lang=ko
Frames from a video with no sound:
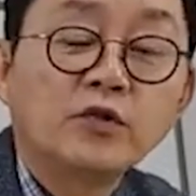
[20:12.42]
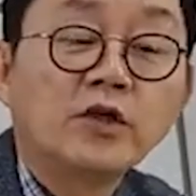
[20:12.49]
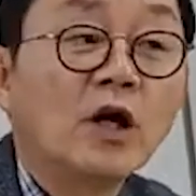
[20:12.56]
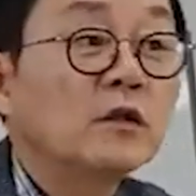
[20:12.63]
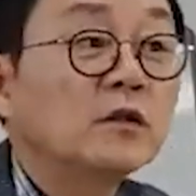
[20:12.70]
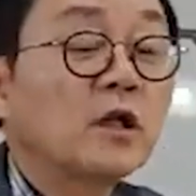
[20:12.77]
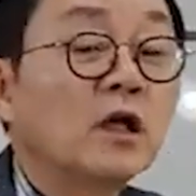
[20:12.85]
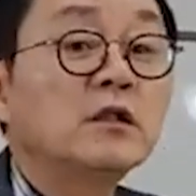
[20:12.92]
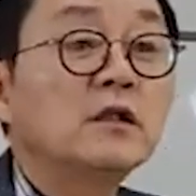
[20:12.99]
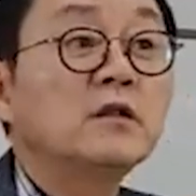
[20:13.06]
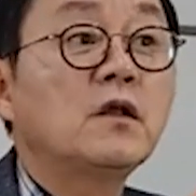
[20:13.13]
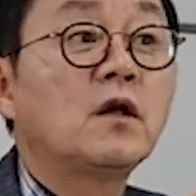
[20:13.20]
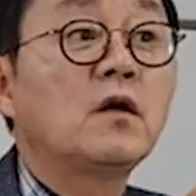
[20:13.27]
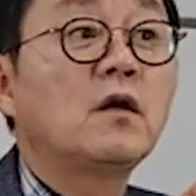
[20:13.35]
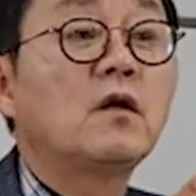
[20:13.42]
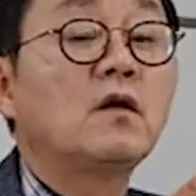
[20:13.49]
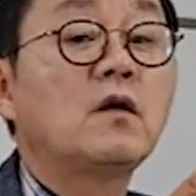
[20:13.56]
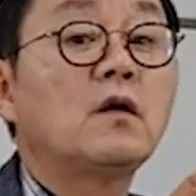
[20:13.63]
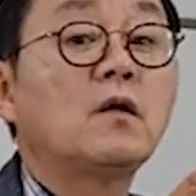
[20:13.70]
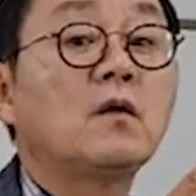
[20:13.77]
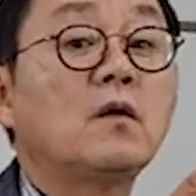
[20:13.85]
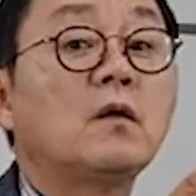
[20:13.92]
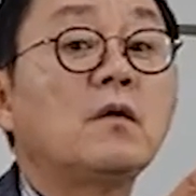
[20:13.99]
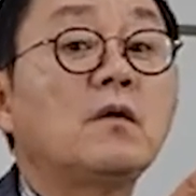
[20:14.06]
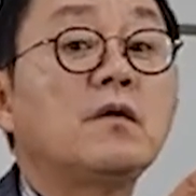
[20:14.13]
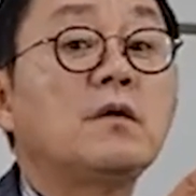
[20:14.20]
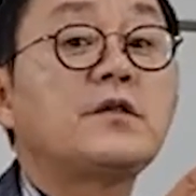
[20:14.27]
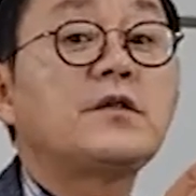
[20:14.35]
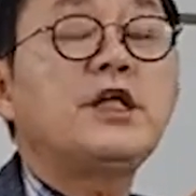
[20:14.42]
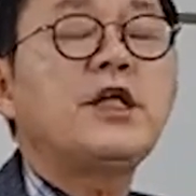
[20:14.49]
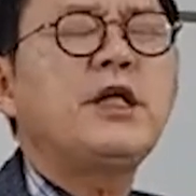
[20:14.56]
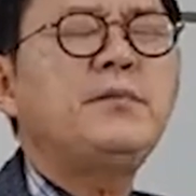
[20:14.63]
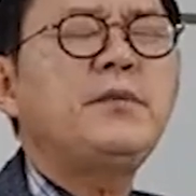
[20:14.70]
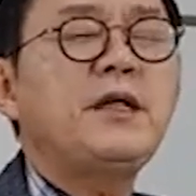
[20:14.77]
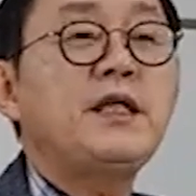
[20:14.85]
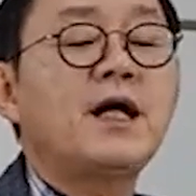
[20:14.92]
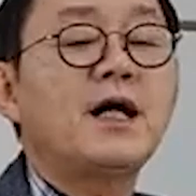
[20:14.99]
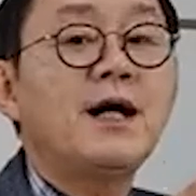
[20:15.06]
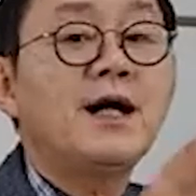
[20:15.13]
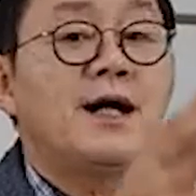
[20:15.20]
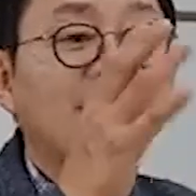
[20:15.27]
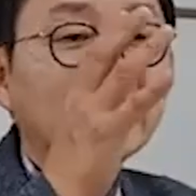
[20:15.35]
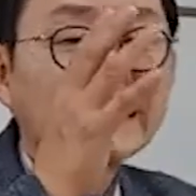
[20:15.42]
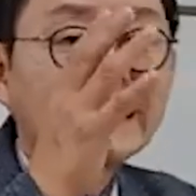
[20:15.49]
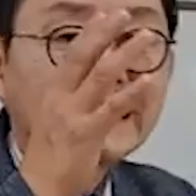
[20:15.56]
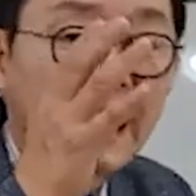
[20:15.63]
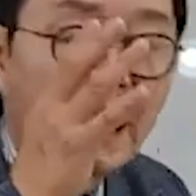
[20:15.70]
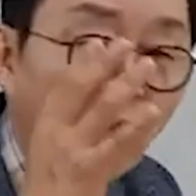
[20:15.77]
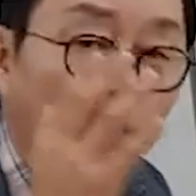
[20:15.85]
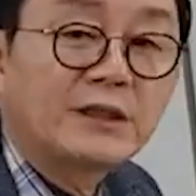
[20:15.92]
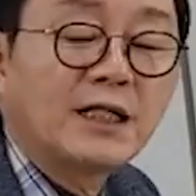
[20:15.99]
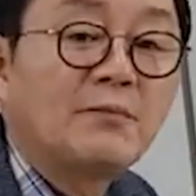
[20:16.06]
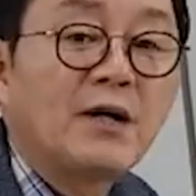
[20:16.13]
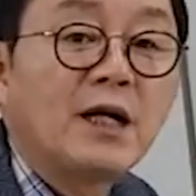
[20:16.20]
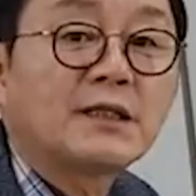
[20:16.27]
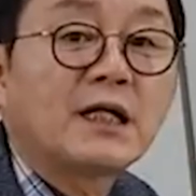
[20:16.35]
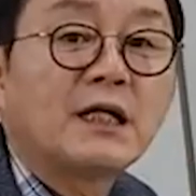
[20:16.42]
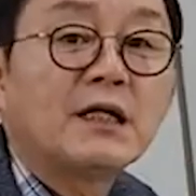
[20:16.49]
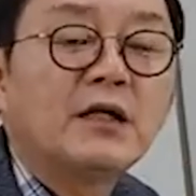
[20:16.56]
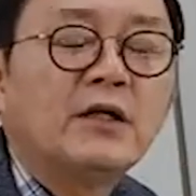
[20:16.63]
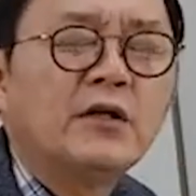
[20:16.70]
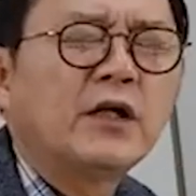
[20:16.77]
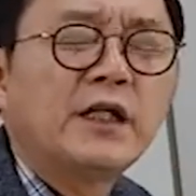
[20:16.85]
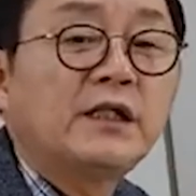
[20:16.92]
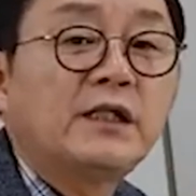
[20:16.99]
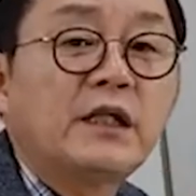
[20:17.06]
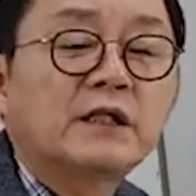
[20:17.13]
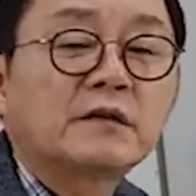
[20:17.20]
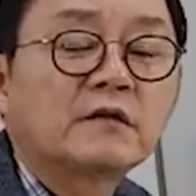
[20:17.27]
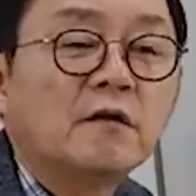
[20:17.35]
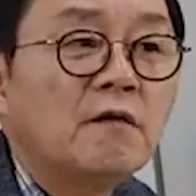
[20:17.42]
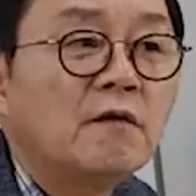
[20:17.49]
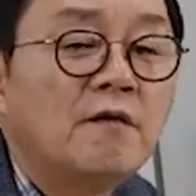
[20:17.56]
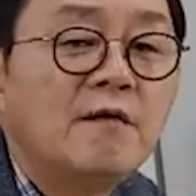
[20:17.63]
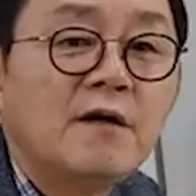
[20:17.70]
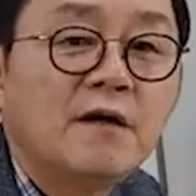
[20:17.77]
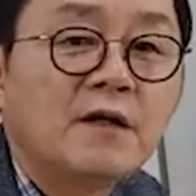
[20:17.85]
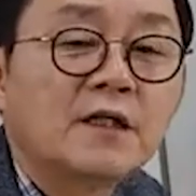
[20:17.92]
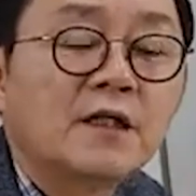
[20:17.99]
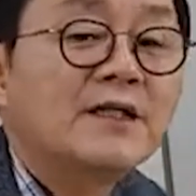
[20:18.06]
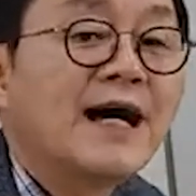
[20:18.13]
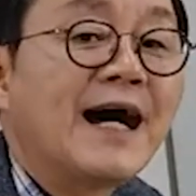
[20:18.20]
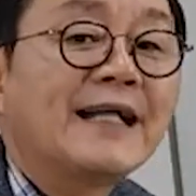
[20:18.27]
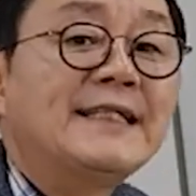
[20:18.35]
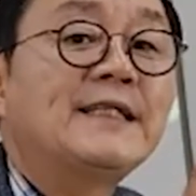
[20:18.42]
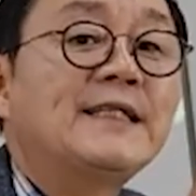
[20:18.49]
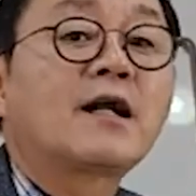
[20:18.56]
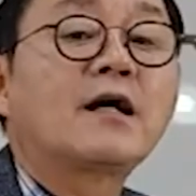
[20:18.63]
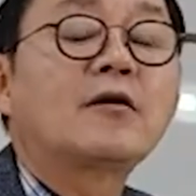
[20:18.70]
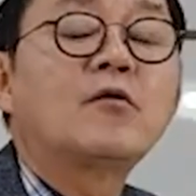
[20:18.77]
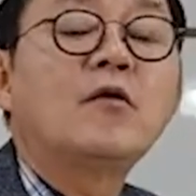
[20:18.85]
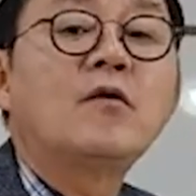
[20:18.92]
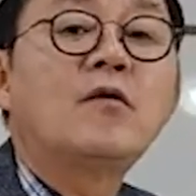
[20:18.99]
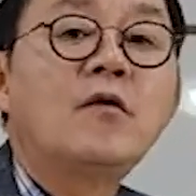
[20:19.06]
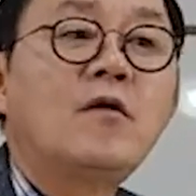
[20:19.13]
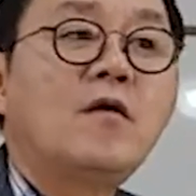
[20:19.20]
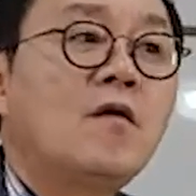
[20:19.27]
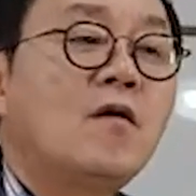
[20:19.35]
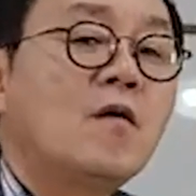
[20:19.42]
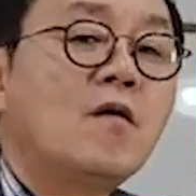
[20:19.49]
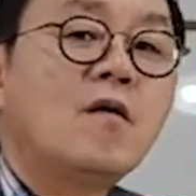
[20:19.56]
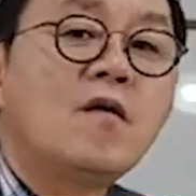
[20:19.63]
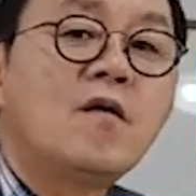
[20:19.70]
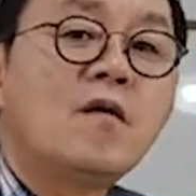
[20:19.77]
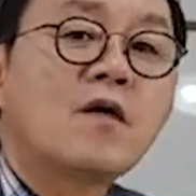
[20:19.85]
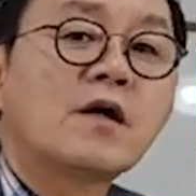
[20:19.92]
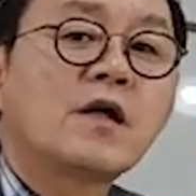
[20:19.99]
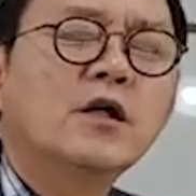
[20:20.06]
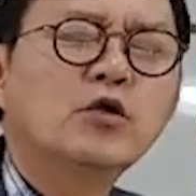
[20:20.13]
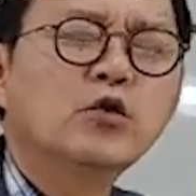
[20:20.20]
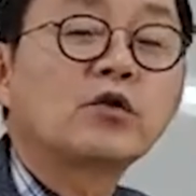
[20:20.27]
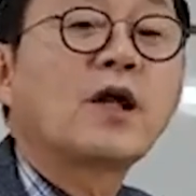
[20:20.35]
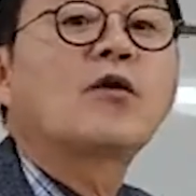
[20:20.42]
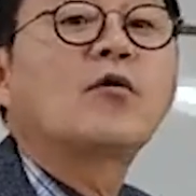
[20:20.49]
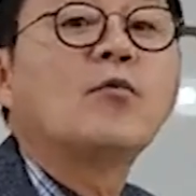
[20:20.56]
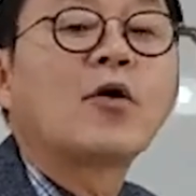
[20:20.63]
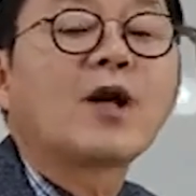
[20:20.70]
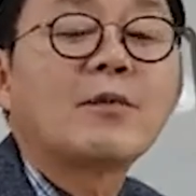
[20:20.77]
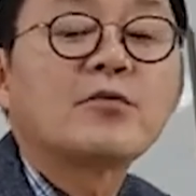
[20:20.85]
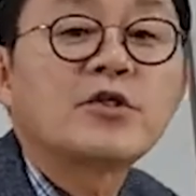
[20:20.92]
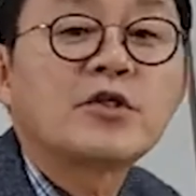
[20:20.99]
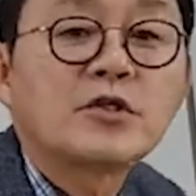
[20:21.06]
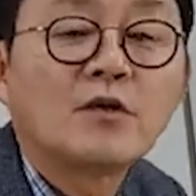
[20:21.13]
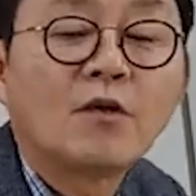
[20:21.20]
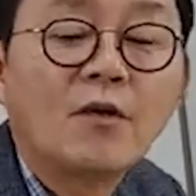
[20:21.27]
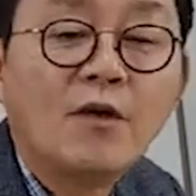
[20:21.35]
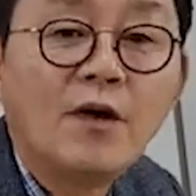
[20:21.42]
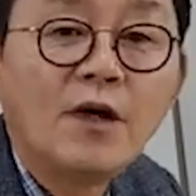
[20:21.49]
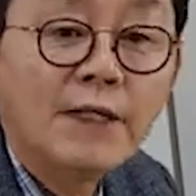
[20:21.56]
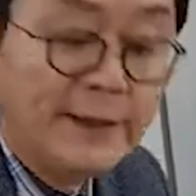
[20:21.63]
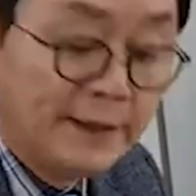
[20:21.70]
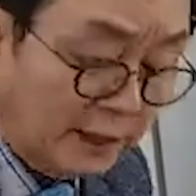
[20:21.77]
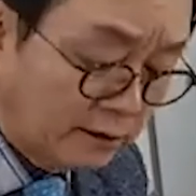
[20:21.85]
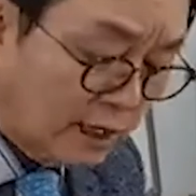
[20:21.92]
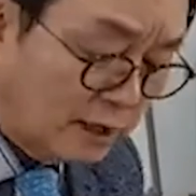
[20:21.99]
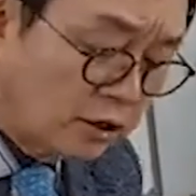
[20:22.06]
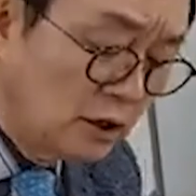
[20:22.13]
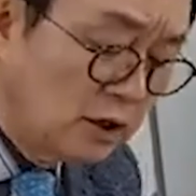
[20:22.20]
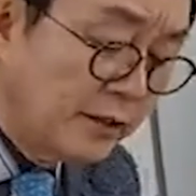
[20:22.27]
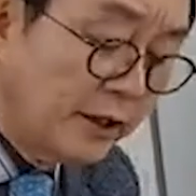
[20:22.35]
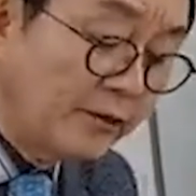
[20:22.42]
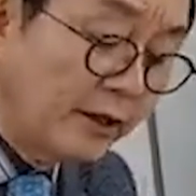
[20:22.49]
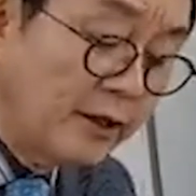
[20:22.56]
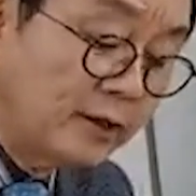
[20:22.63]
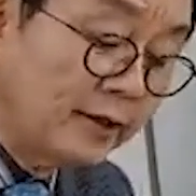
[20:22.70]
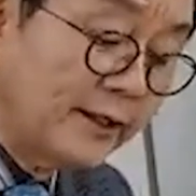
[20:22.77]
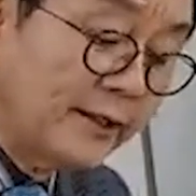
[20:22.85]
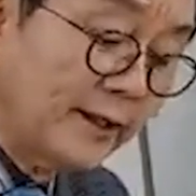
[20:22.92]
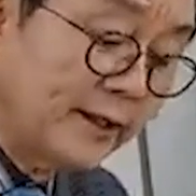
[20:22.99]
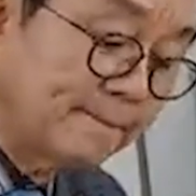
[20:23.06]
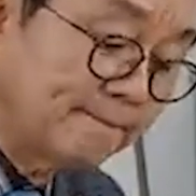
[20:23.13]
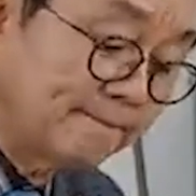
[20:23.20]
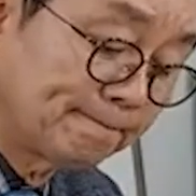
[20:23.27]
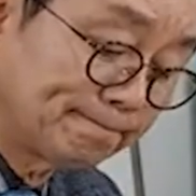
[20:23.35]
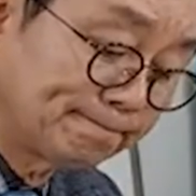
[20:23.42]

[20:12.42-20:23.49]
부정선거 시비가 나오자마자 여기에 대해서 그건 아니다라고 극우라고 몰아붙이고 이게 다 설명이 되는 거야 이게